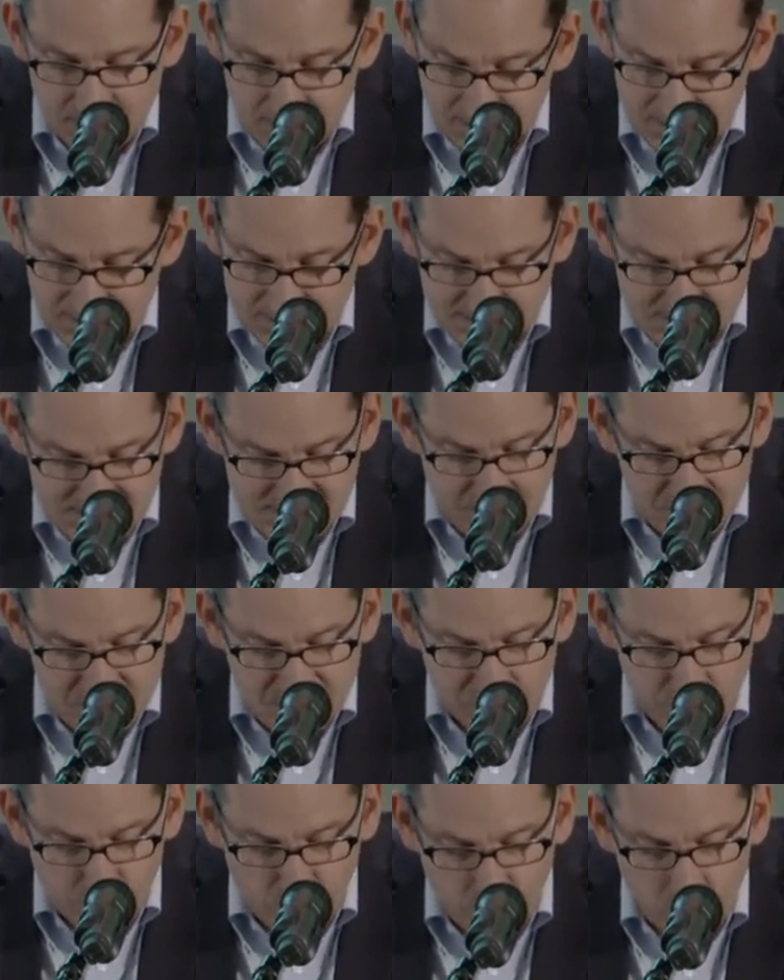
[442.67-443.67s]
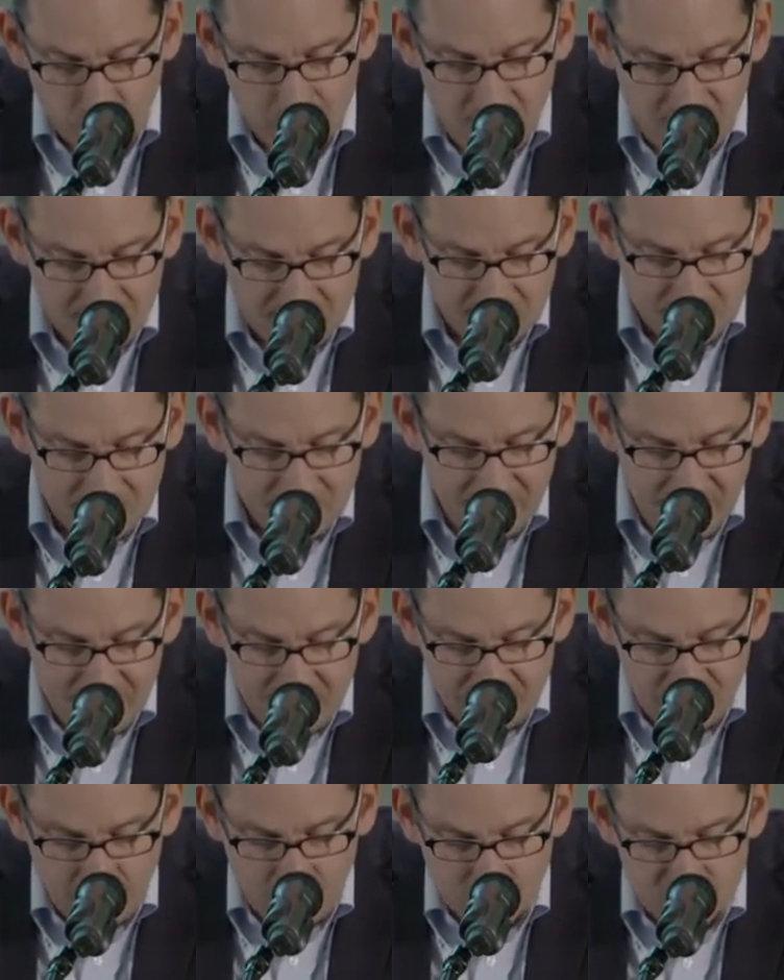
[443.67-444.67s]
das gesamte Buch und mag
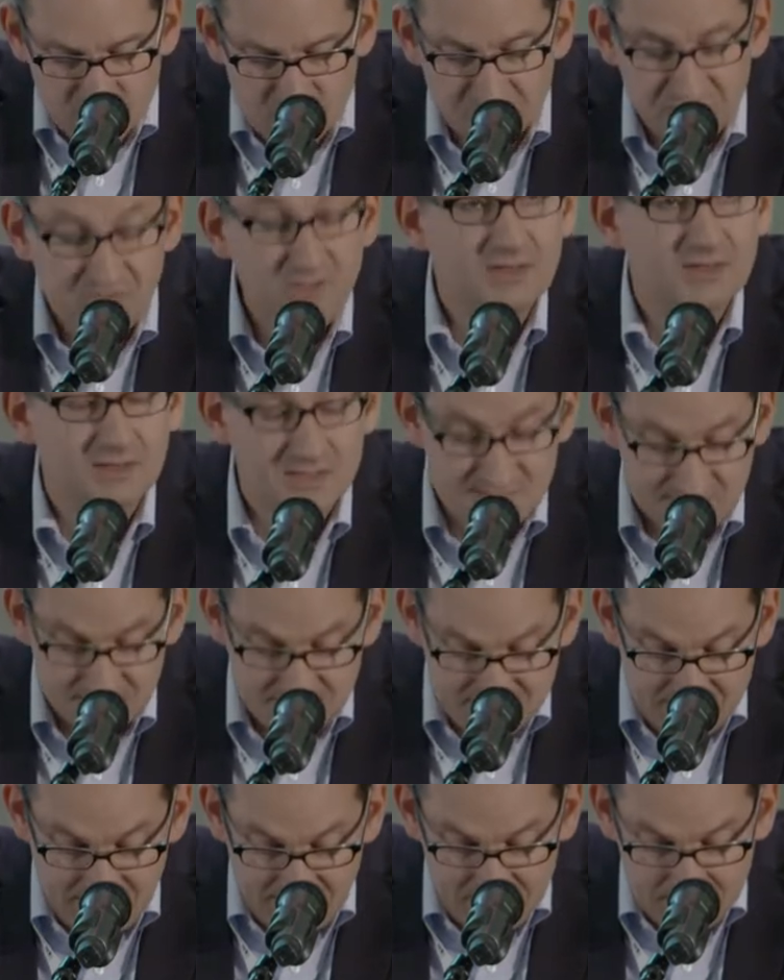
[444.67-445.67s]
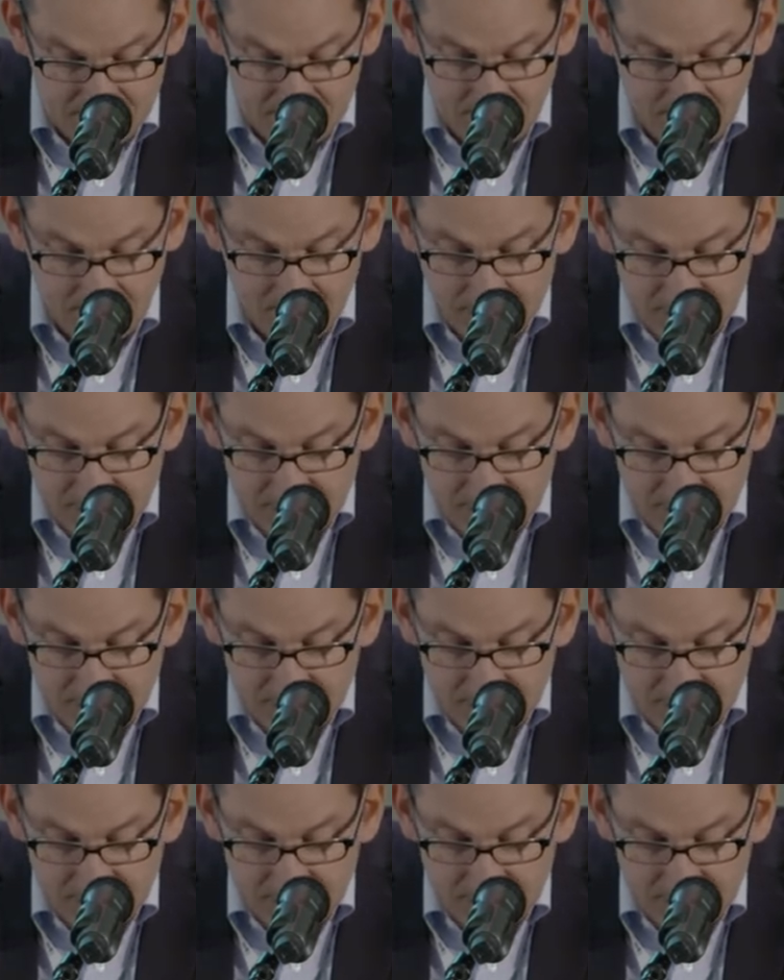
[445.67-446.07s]
erklären, warum so viele Rezensenten,